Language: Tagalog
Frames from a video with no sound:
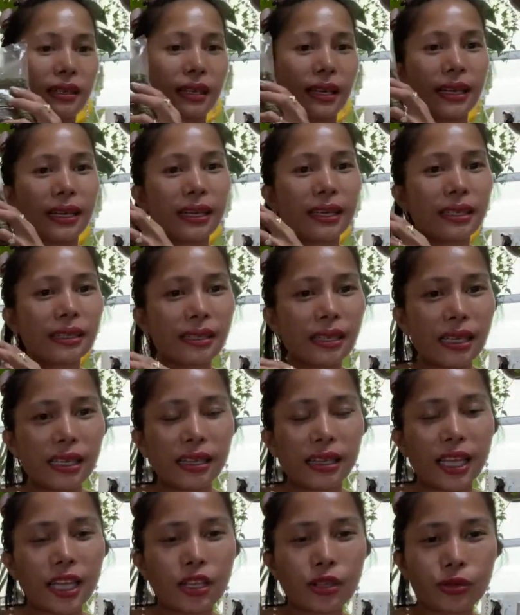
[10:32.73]
And
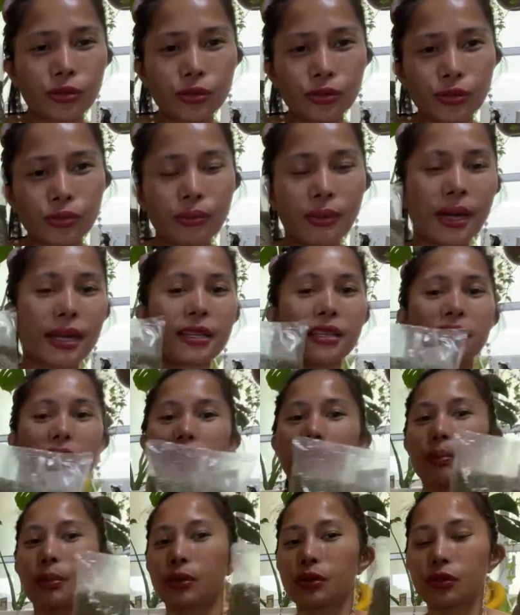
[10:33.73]
thank you to my
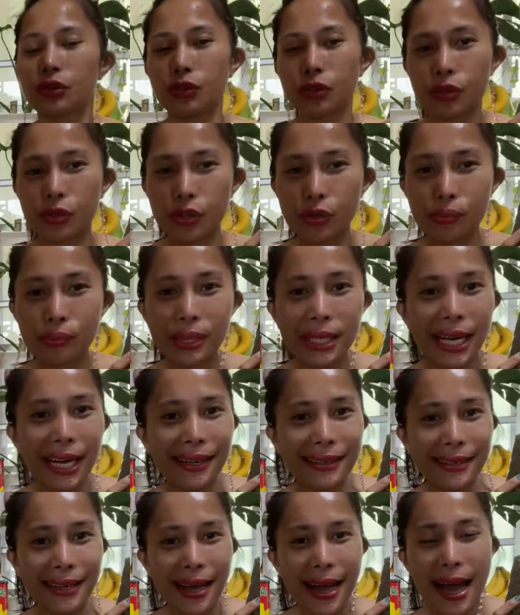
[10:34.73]
sponsor, Ruby
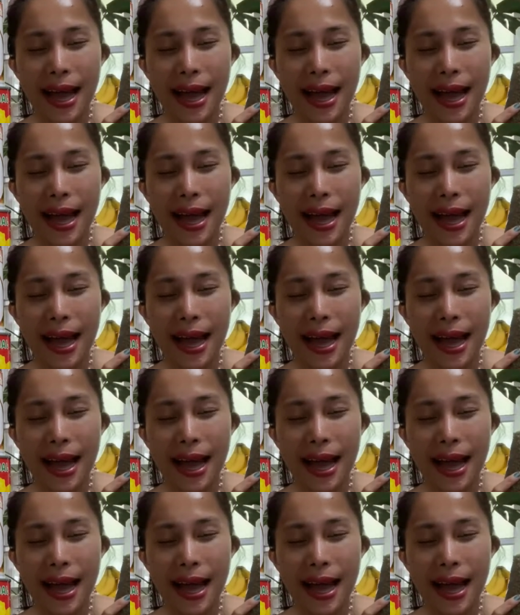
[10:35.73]
Anna.